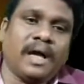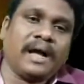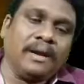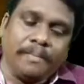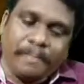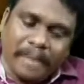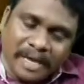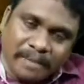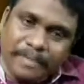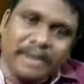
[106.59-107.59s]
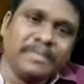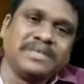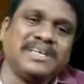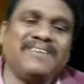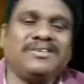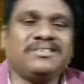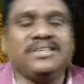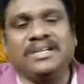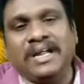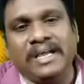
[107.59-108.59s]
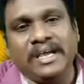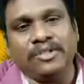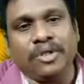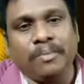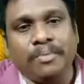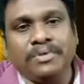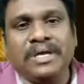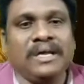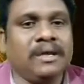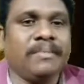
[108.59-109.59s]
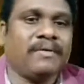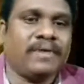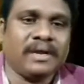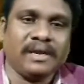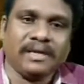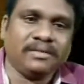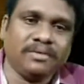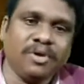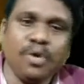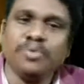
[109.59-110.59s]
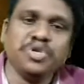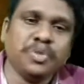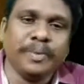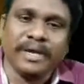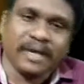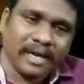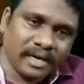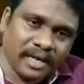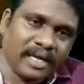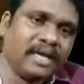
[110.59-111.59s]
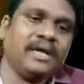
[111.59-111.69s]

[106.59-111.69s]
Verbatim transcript: అక్కడ మైక్ పర్మిషన్ ఎవరిచ్చారని అడిగే దమ్ము ధైర్యం ఎవరికీ లేదు ఇంకో విషయం ఏంటంటే